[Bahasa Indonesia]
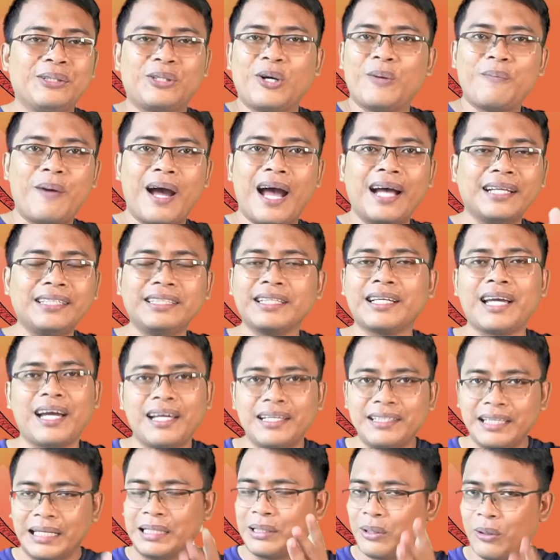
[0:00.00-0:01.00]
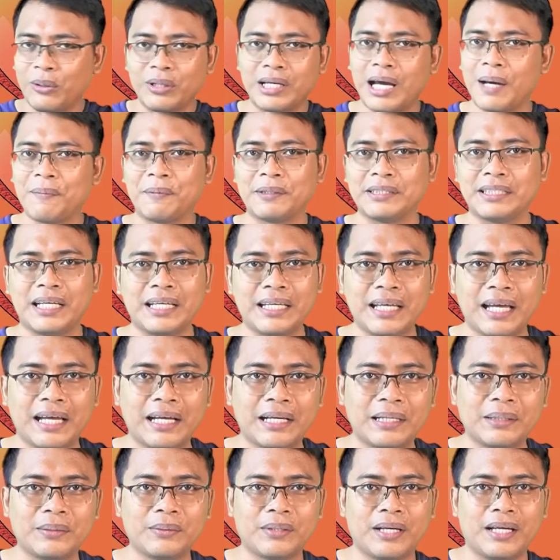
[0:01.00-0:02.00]
Coba aja kalian kalau nggak percaya
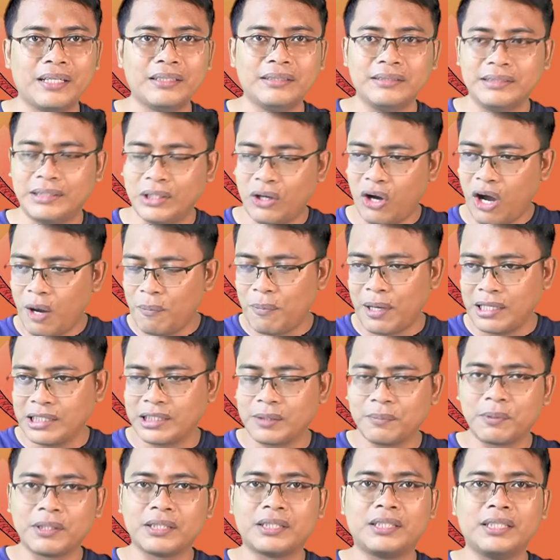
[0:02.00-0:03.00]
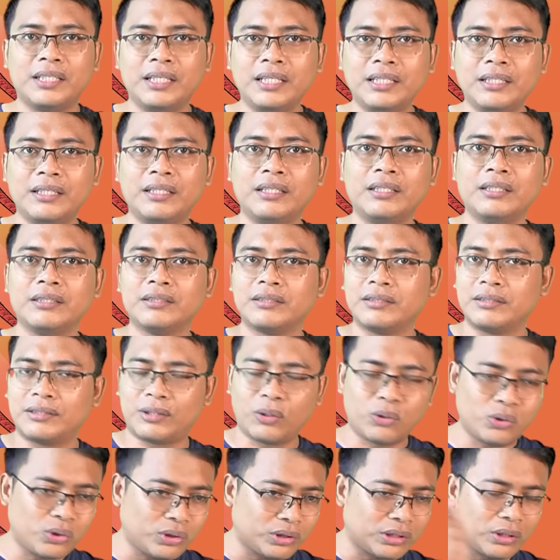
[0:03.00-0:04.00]
gitu kan. Jawaban seperti ini
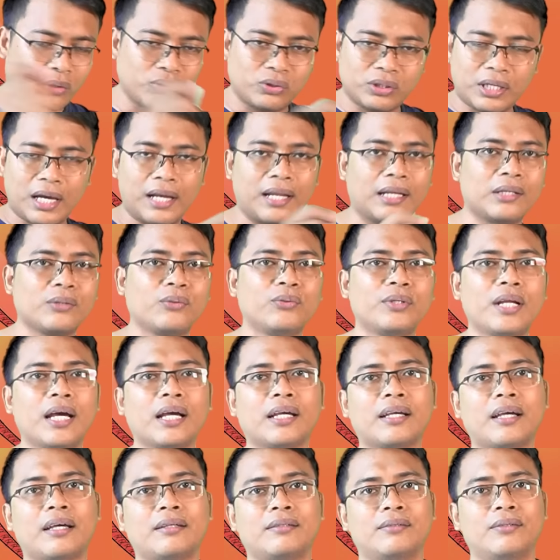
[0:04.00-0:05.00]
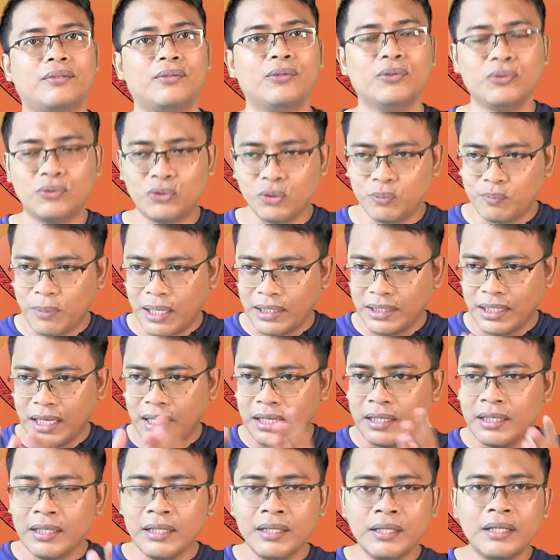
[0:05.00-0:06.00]
terus-terus kalian gunakan untuk
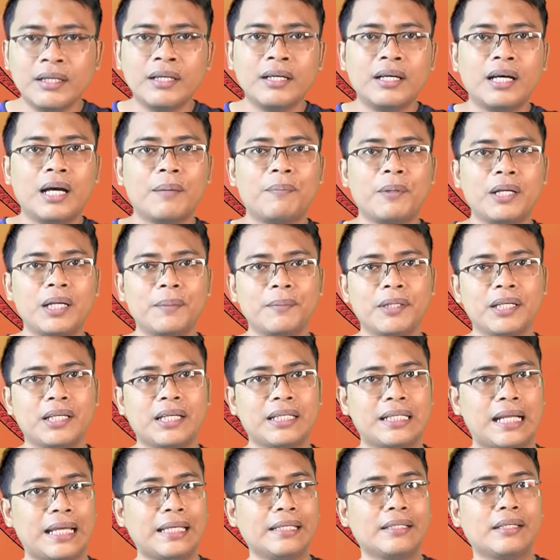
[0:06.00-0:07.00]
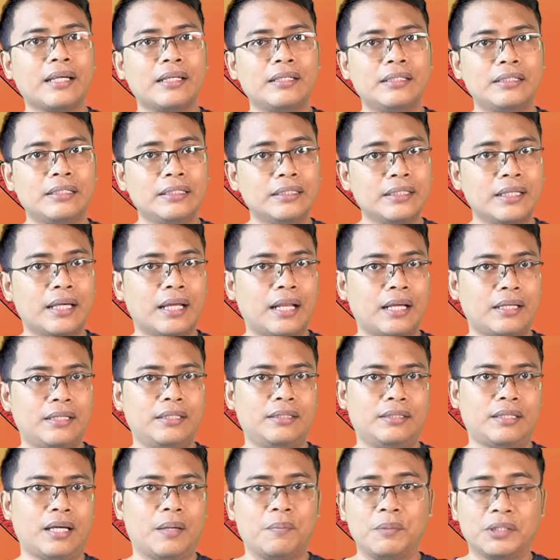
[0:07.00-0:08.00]
banyak apa namanya kenaikan di negara
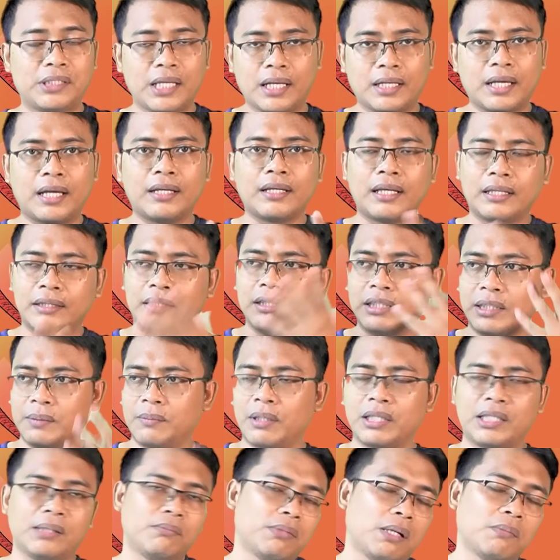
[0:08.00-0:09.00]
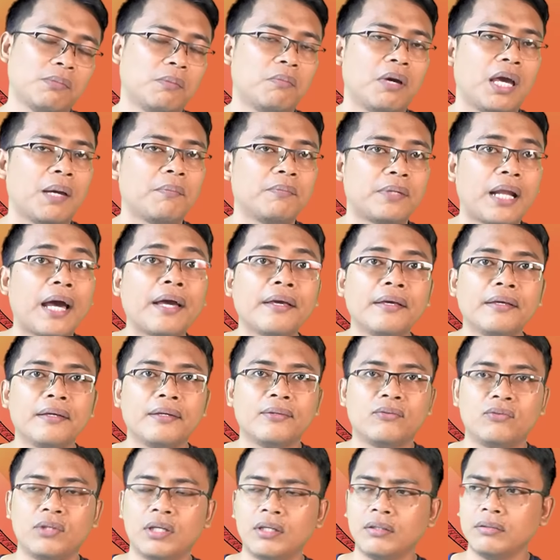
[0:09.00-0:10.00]
kita. Misalkan nanti tiba-tiba BBM
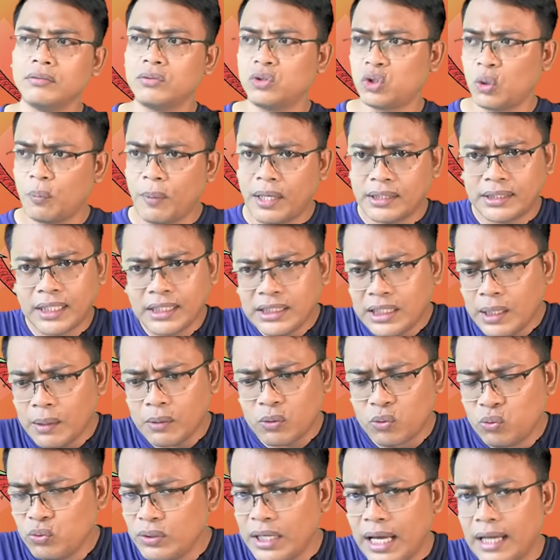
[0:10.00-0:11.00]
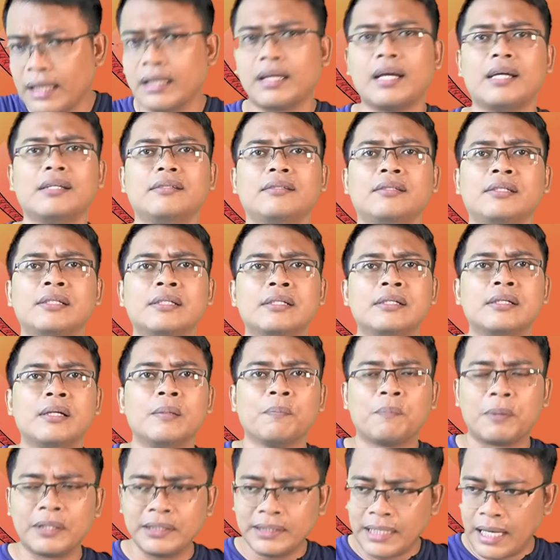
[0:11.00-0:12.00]
naik gitu ya. Coba saja gunakan
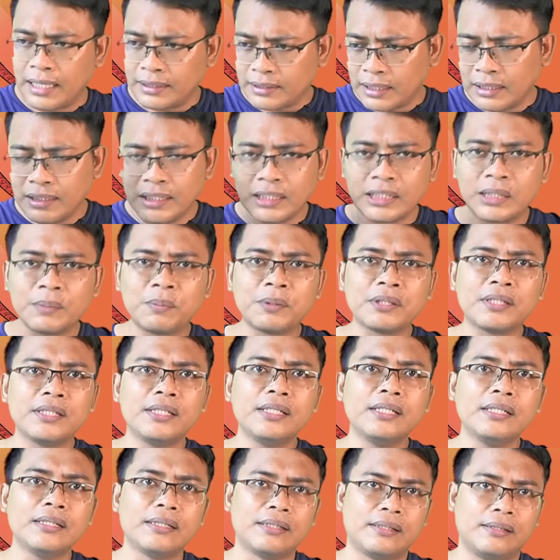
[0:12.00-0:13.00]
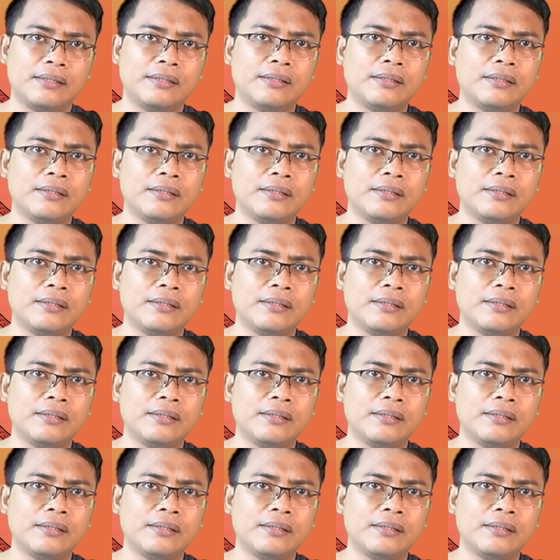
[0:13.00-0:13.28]
pernyataan yang seperti ini.